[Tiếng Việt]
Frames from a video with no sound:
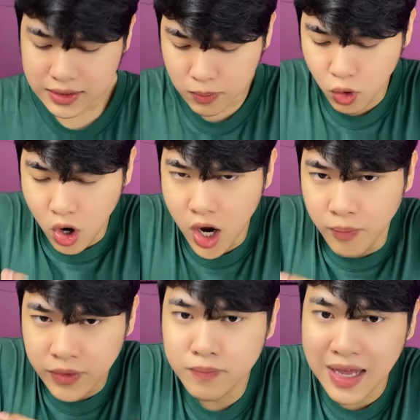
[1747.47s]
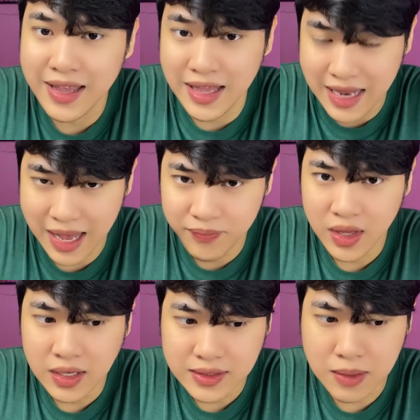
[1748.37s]
Xong cô ôm trong tay vậy nè,
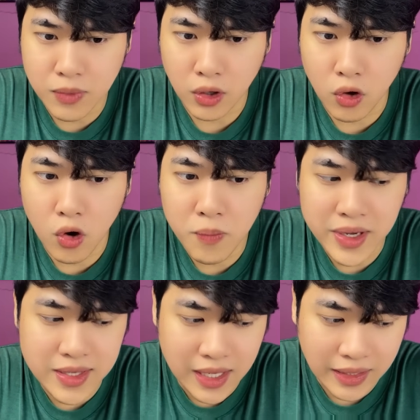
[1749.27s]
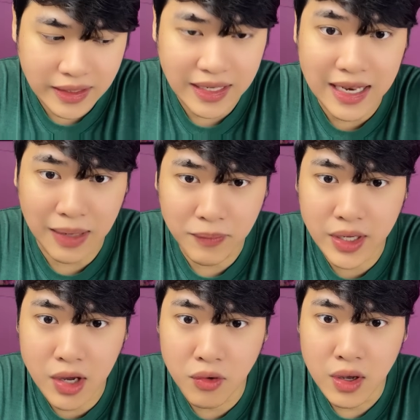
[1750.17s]
xong rồi cổ mới nhìn chị Lành mới
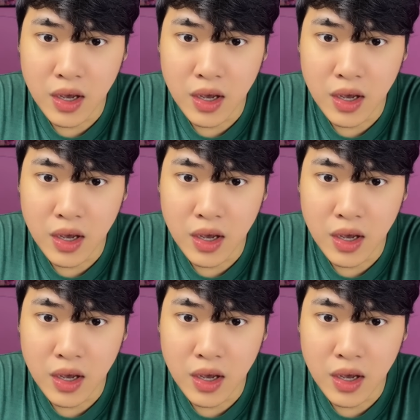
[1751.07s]
kêu